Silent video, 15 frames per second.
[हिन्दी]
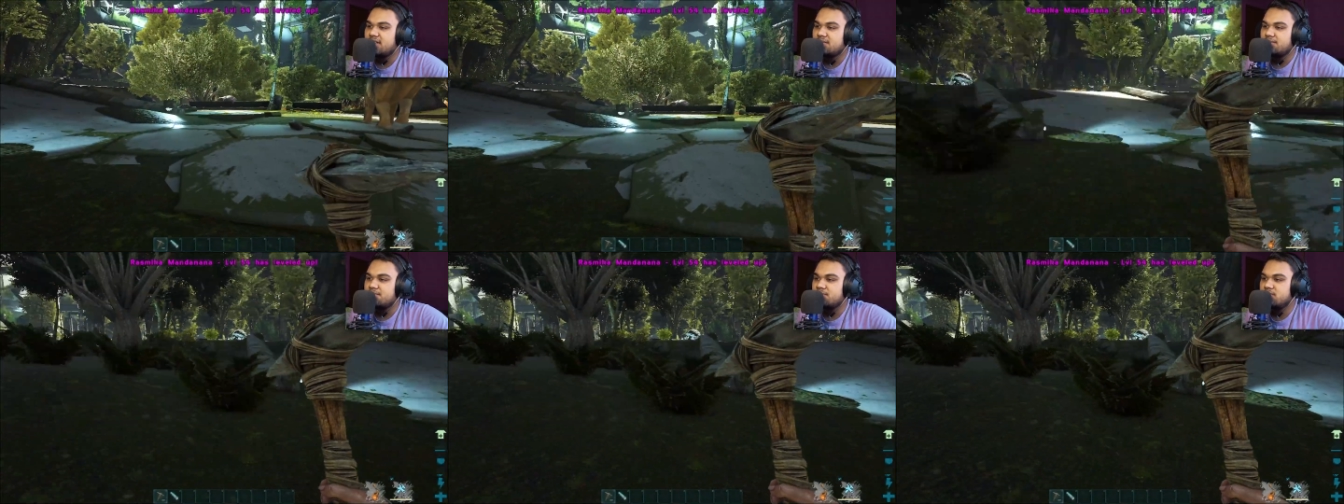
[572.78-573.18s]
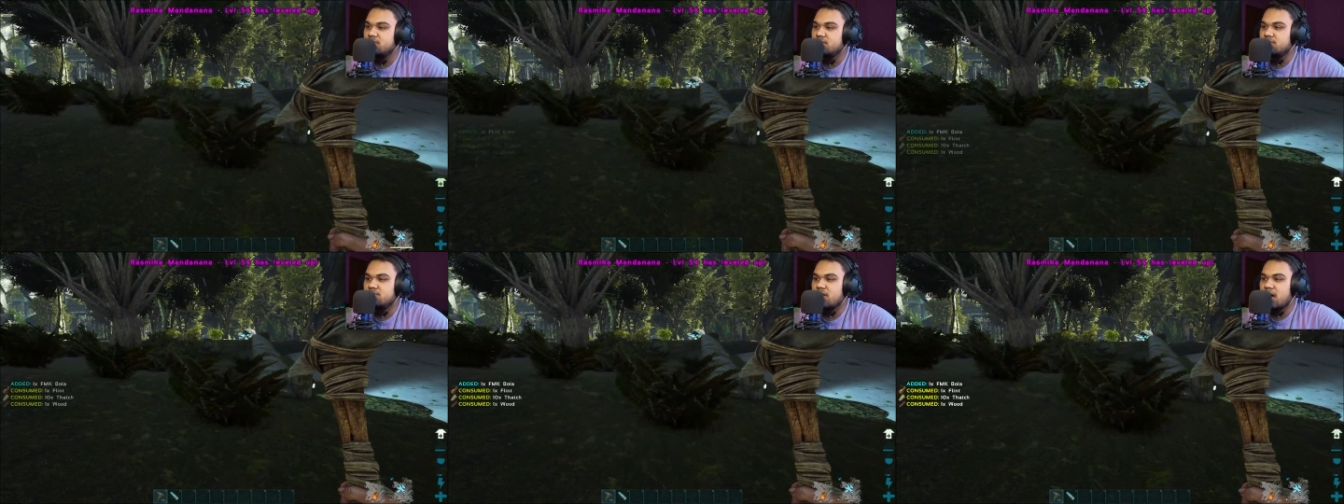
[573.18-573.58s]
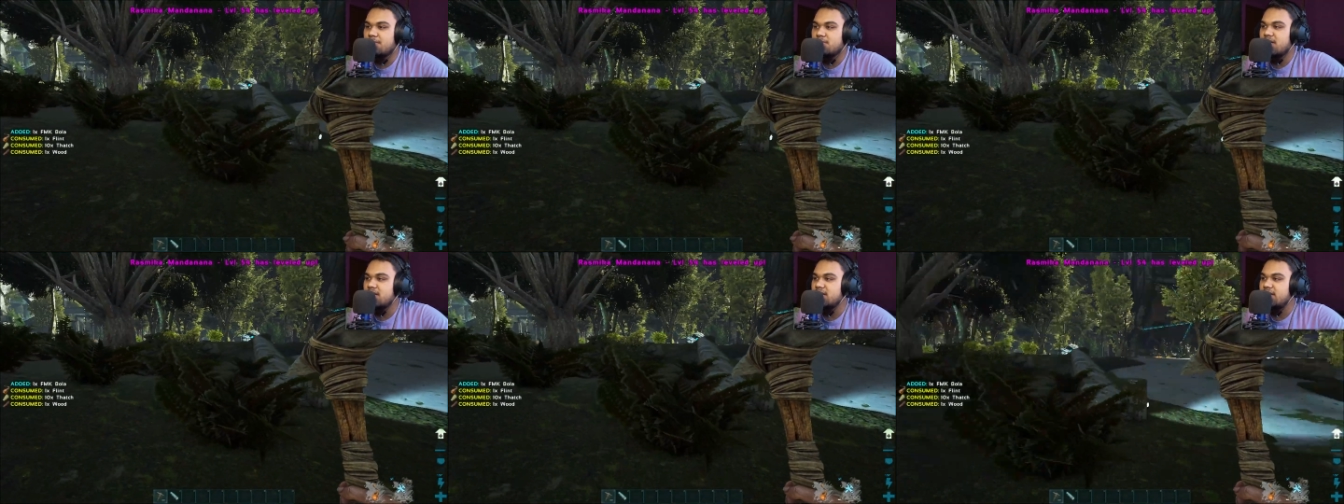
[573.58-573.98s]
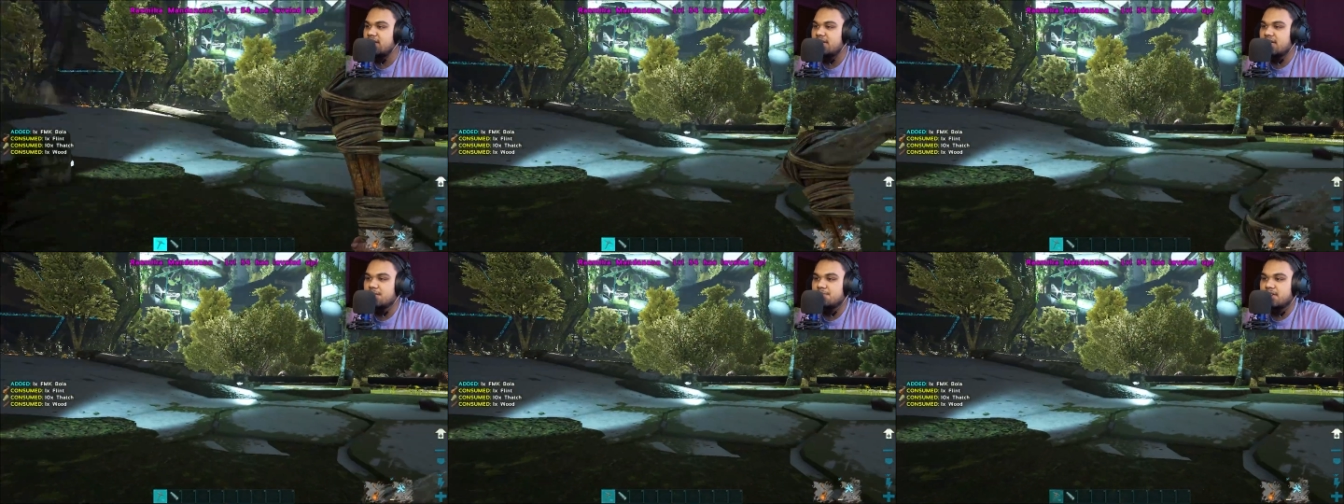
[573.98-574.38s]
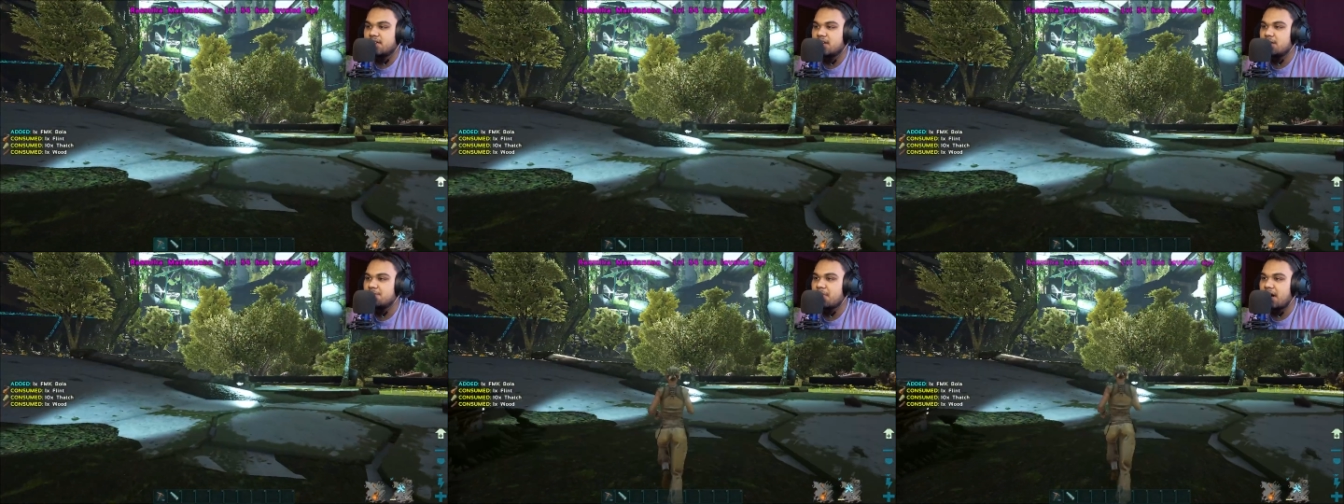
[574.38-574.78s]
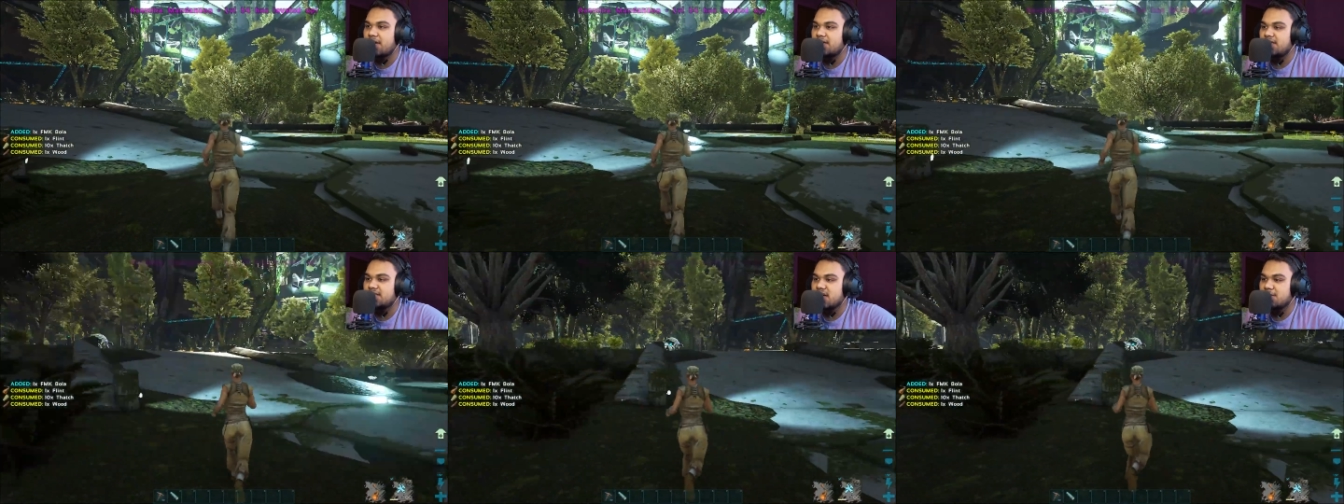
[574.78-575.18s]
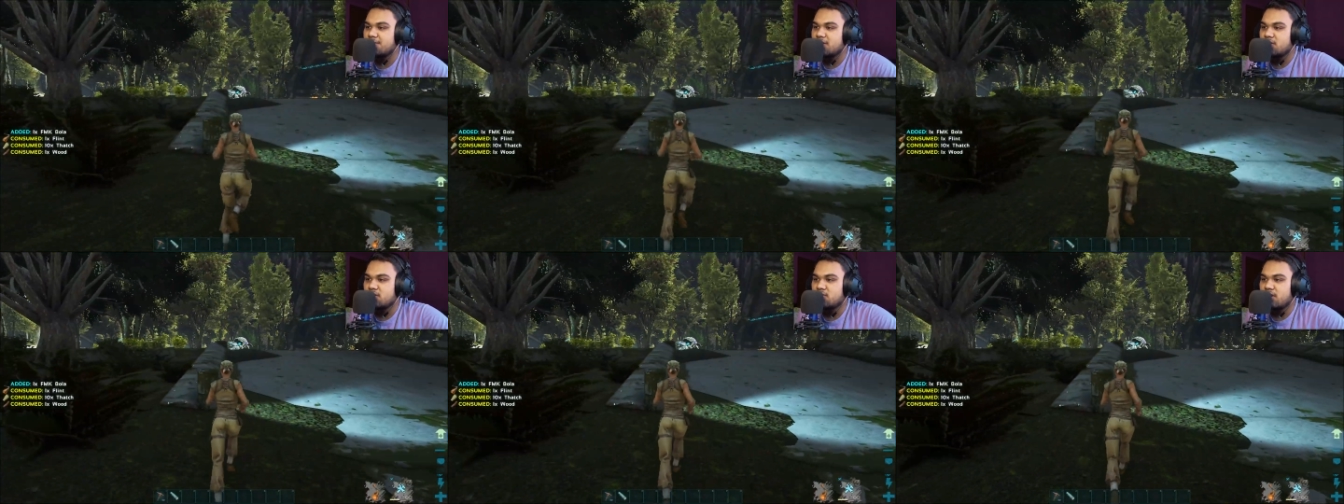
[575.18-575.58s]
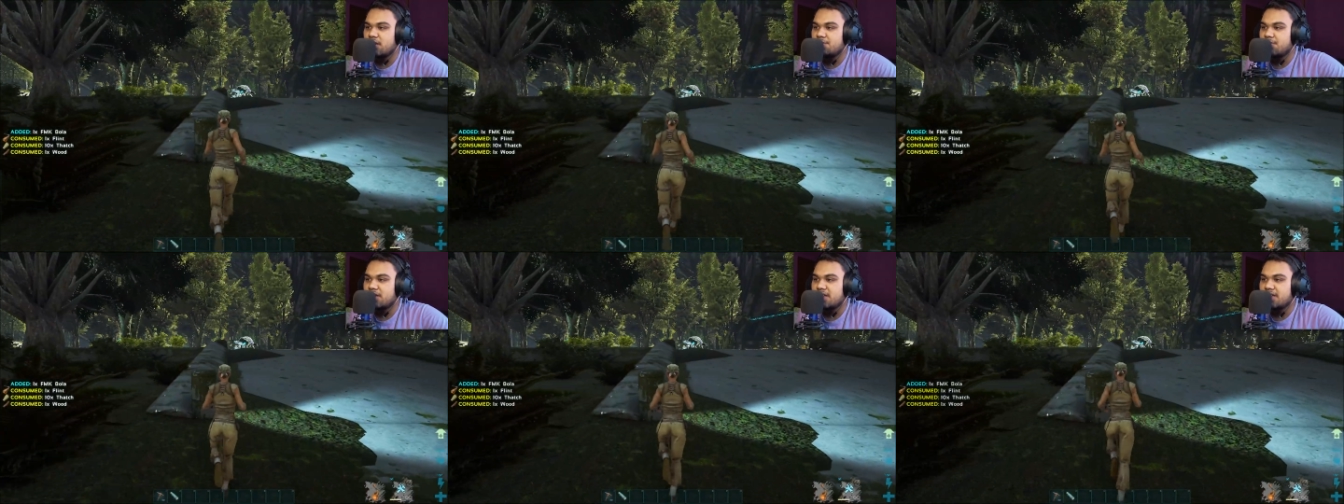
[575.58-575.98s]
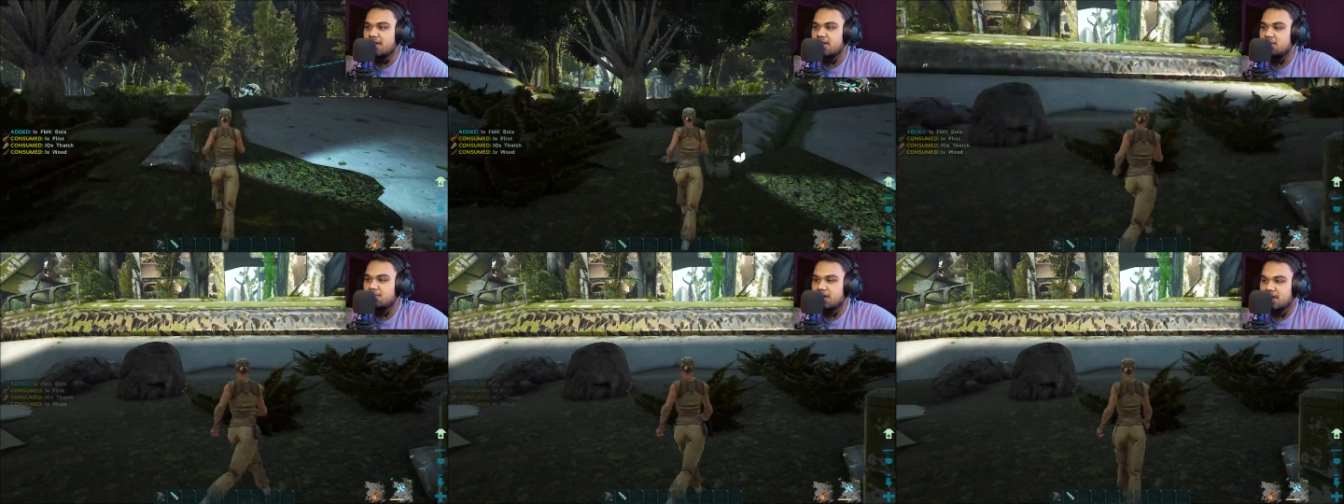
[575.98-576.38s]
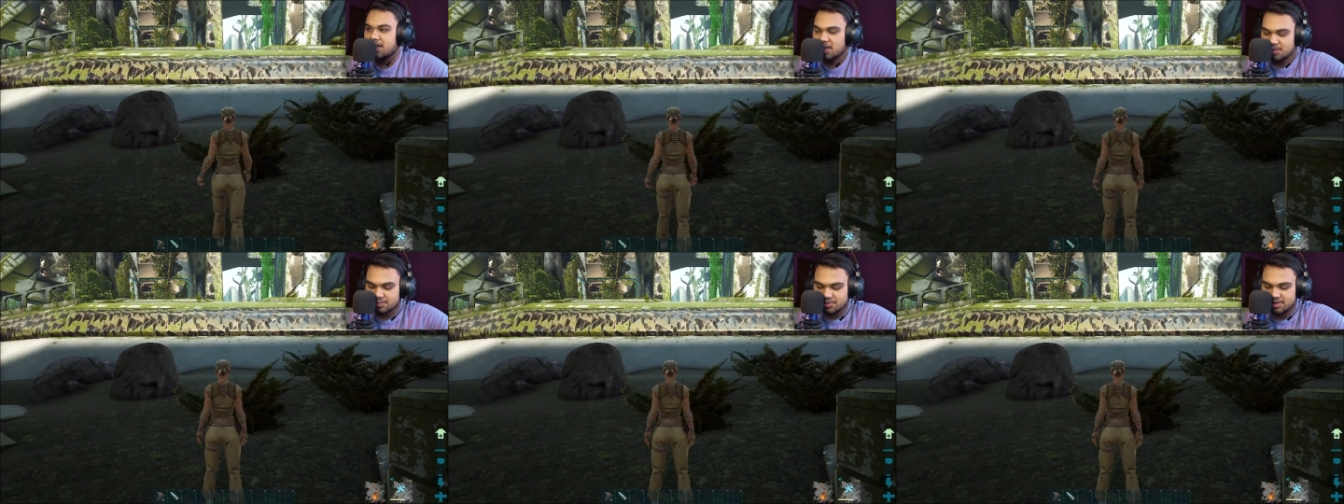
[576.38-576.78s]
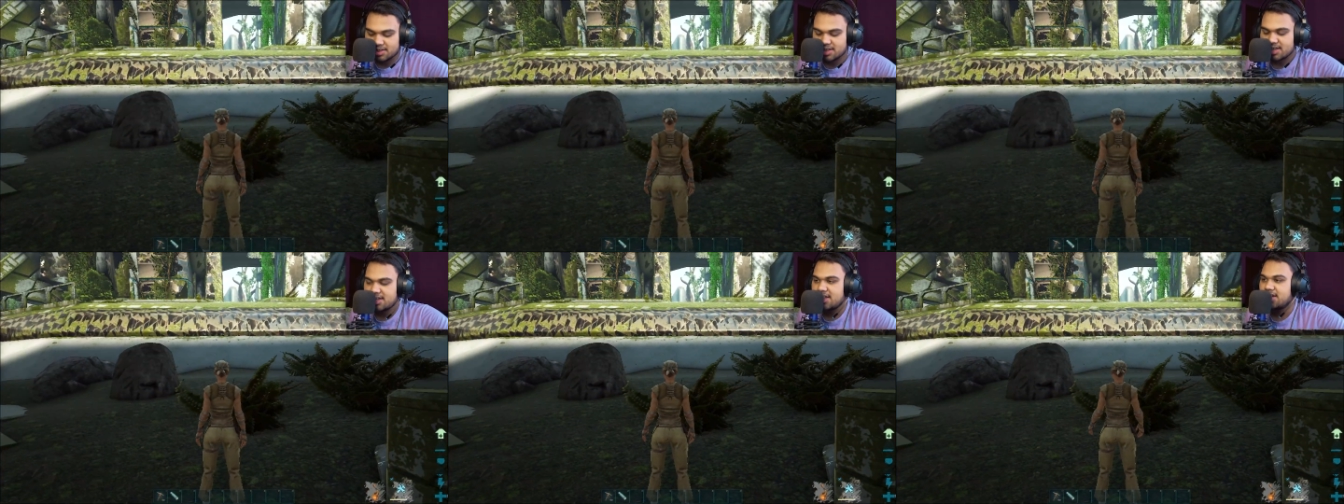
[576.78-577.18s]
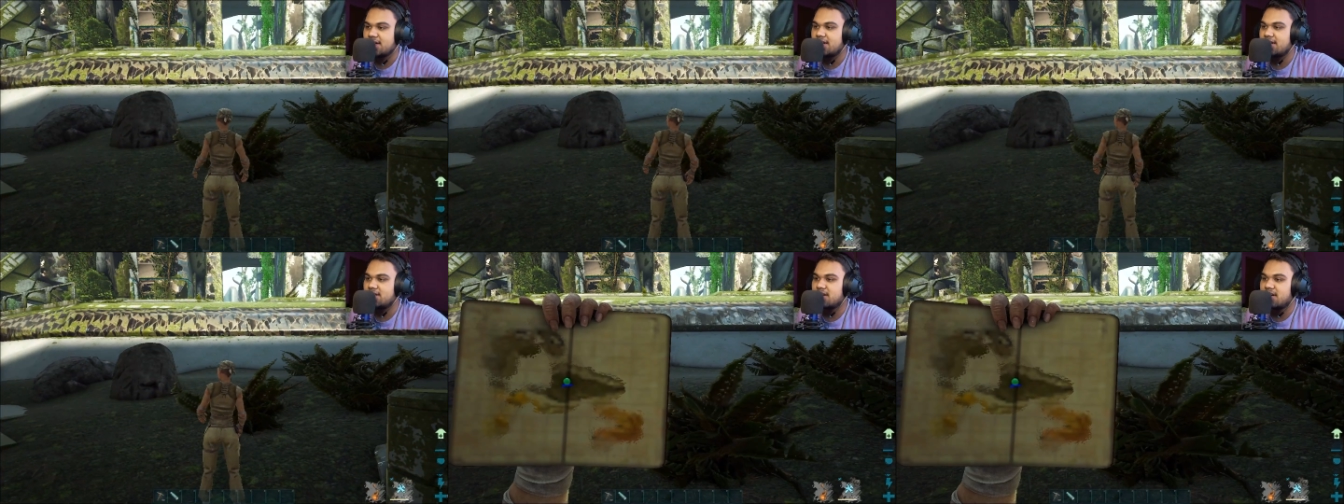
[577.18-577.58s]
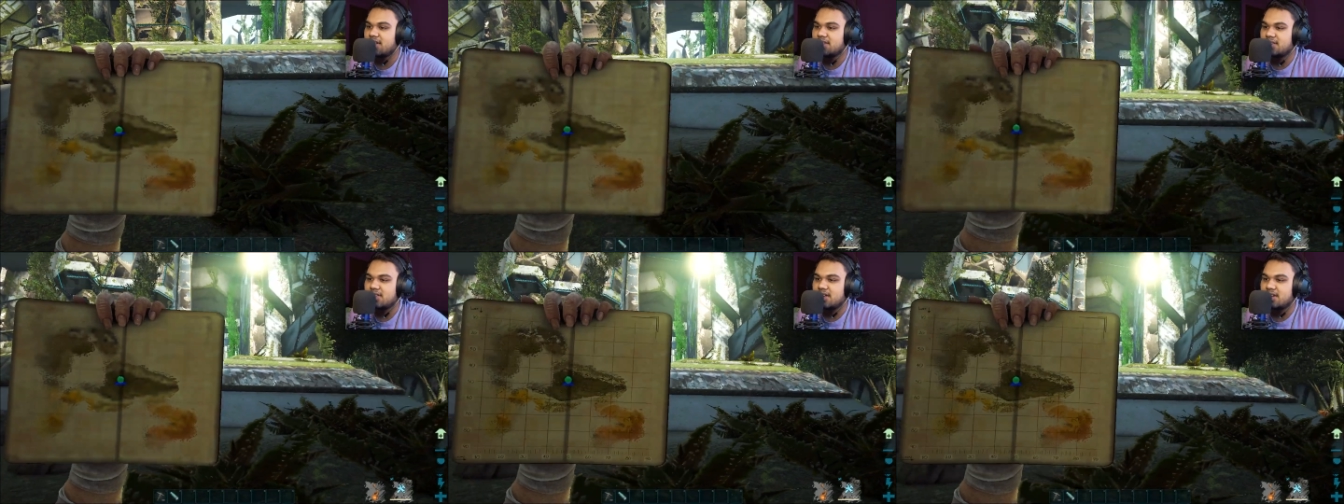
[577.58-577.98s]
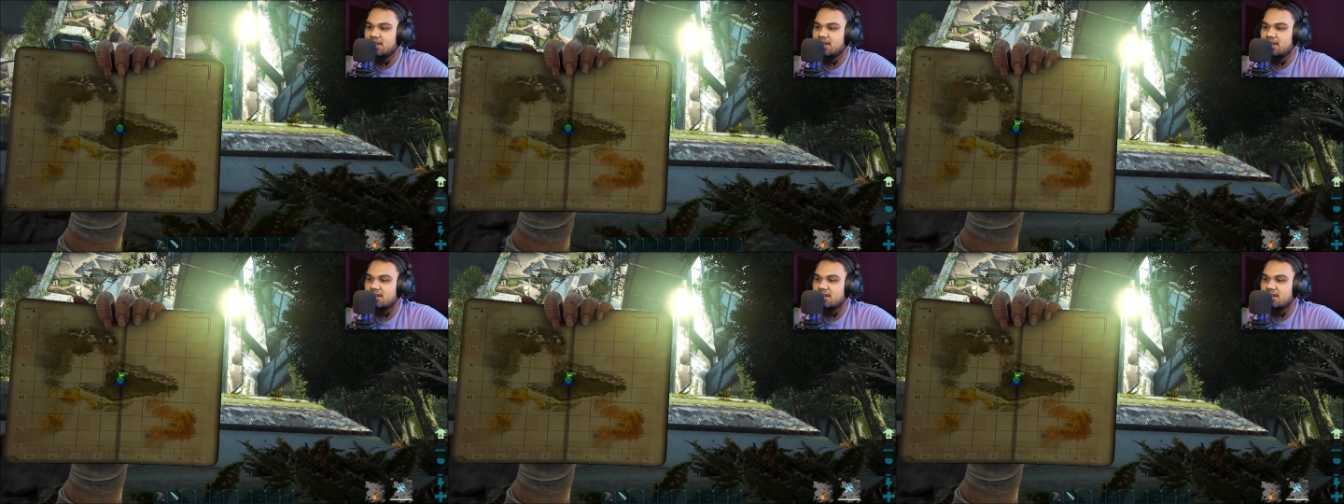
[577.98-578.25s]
का मामला देखना पड़ेगा पानी जहाँ पर हो वहीं पर ही घर बनाना पड़ेगा ये घर कहाँ दिखा रहा